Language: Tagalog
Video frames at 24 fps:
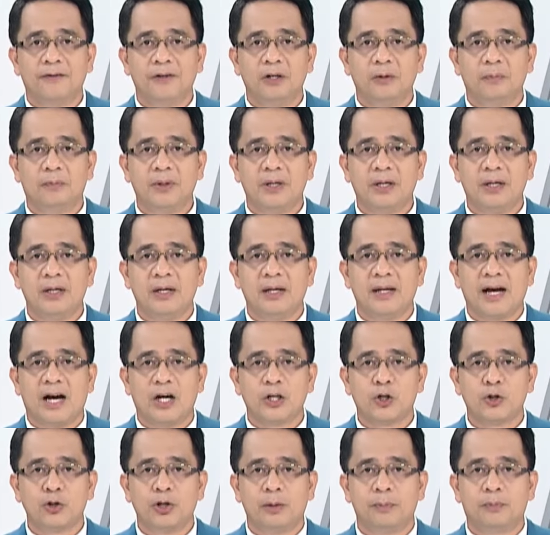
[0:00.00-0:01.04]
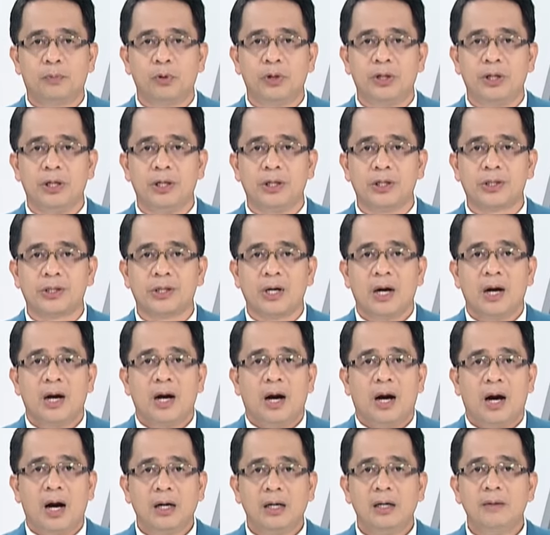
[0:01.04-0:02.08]
ng Philippine National Police
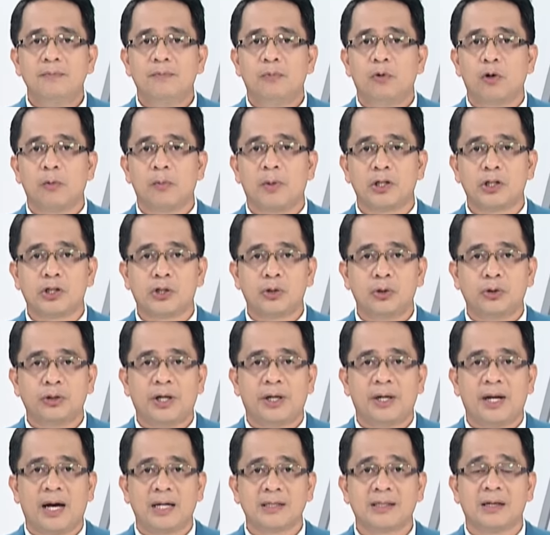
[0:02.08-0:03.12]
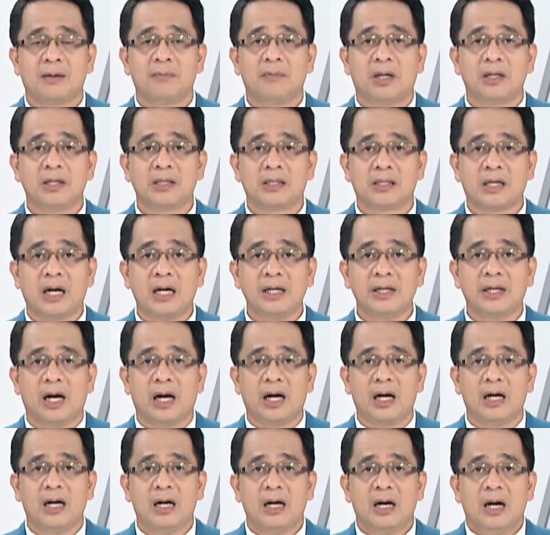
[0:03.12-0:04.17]
ang impormasyon na nasa bansa
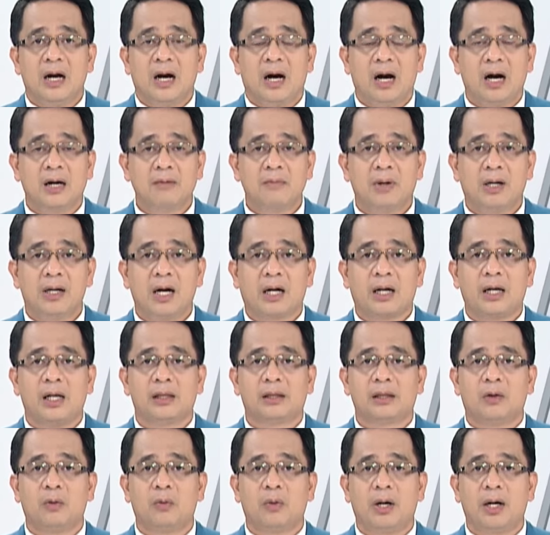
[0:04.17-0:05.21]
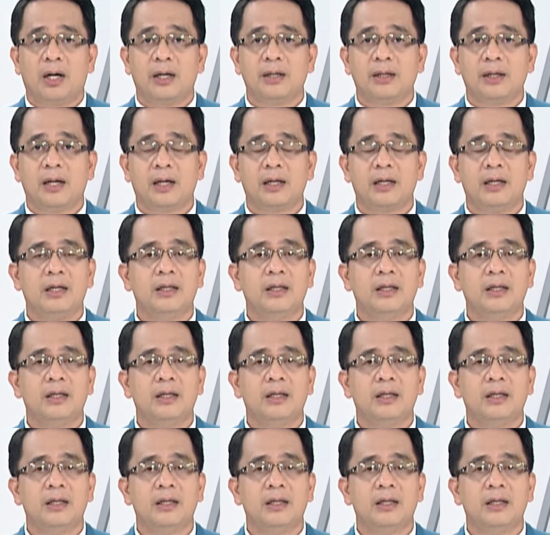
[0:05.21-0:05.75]
na ang mga kinatawan